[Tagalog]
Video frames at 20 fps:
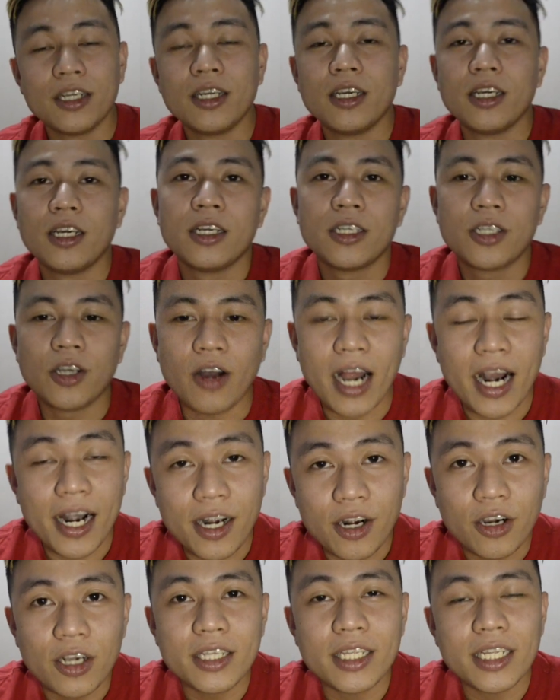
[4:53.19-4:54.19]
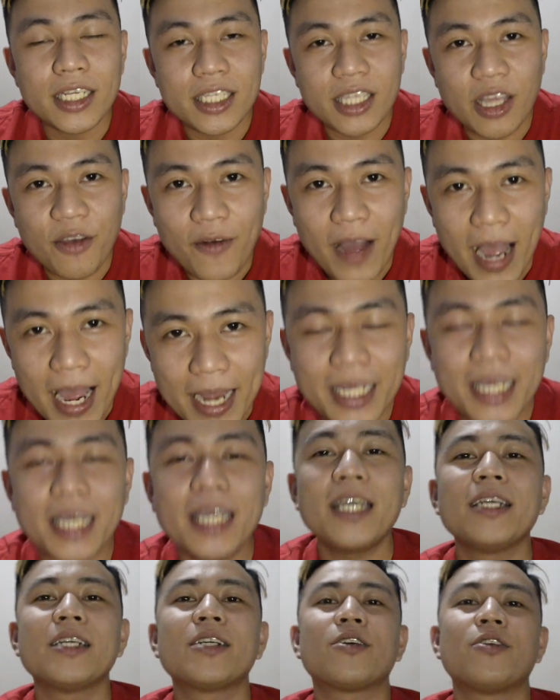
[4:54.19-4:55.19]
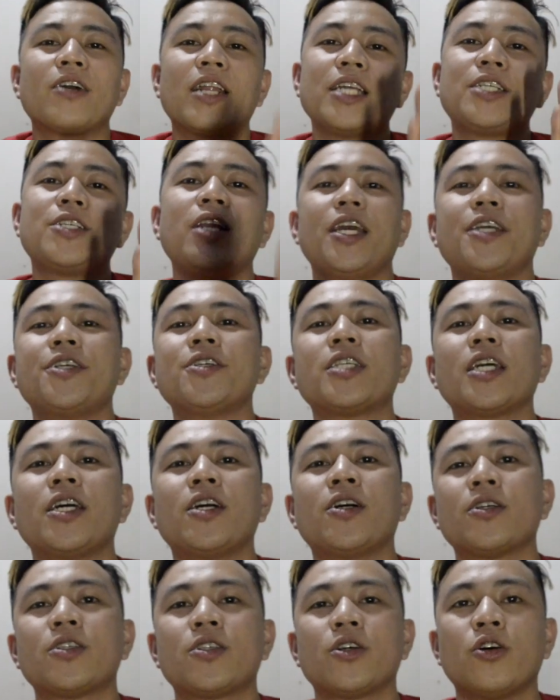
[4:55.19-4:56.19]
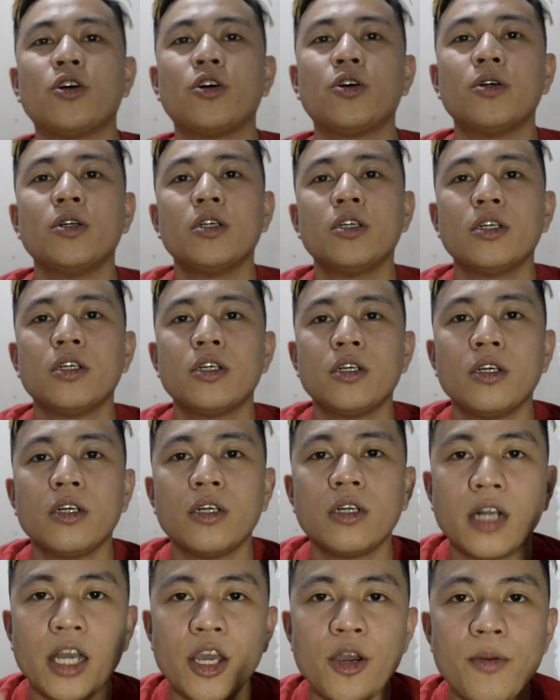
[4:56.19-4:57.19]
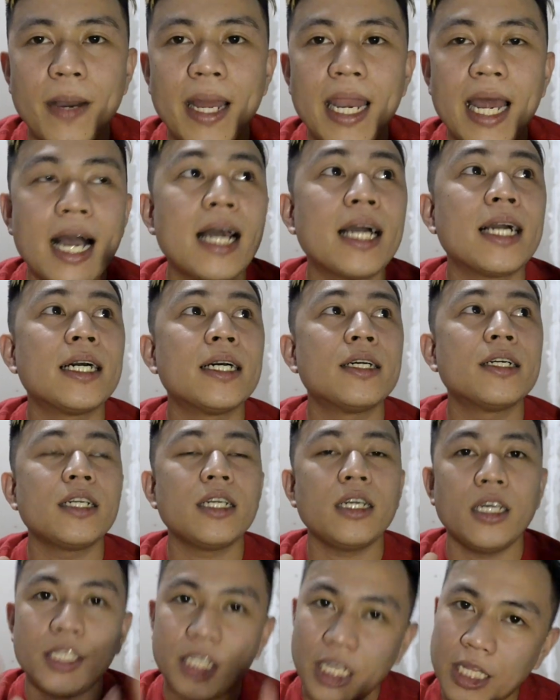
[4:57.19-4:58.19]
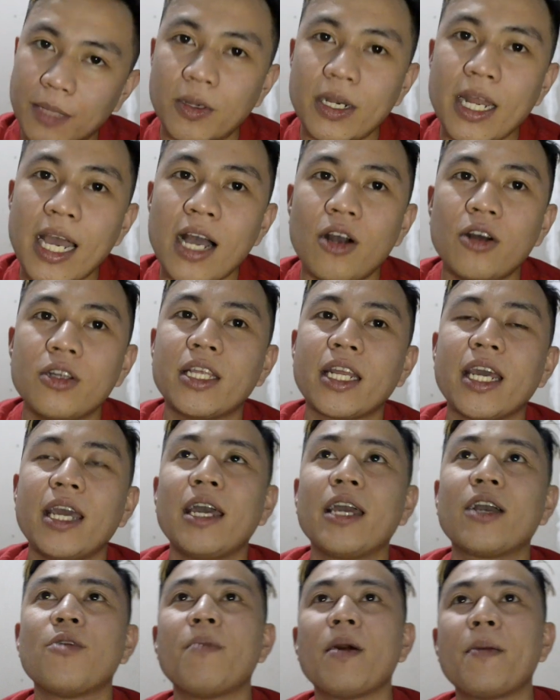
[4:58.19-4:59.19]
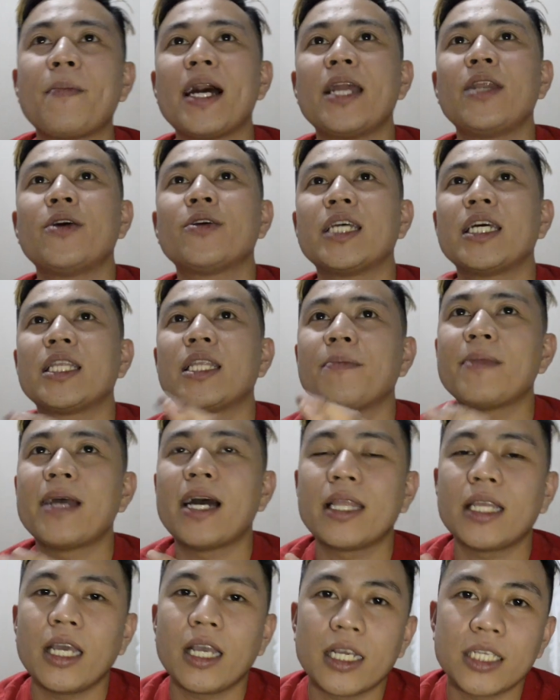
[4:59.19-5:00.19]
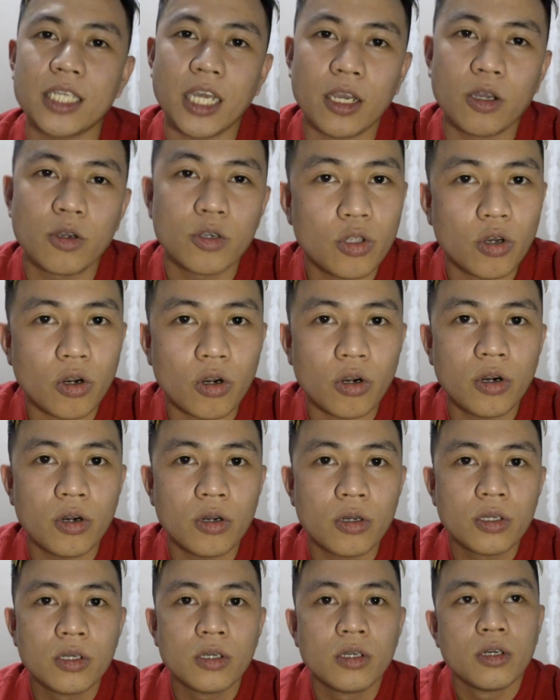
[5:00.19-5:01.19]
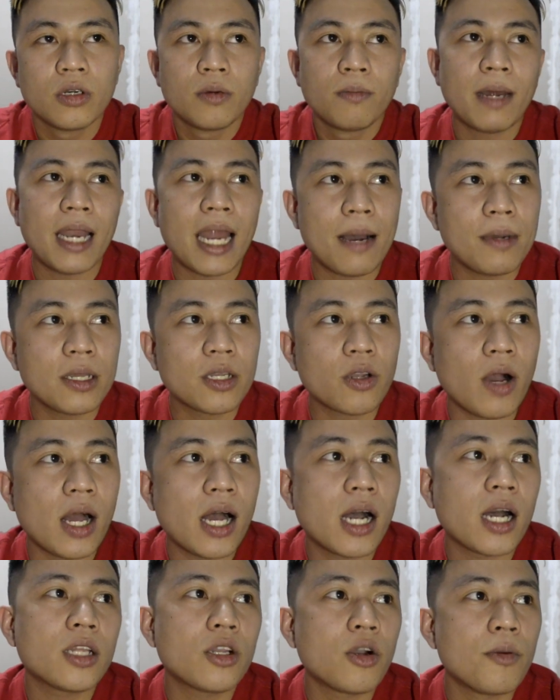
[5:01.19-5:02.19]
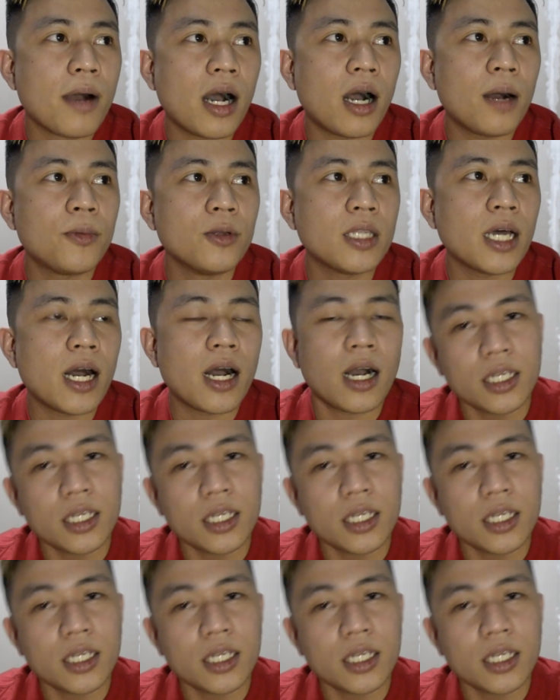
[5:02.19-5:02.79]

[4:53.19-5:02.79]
So, Arnold, Stefani, congratulations sa'yo. So, ngayon pa lang, i-chat mo na ako, Dre, kung paano ang setup natin. Kasi gusto ko malaman ko agad kung makakapunta ka.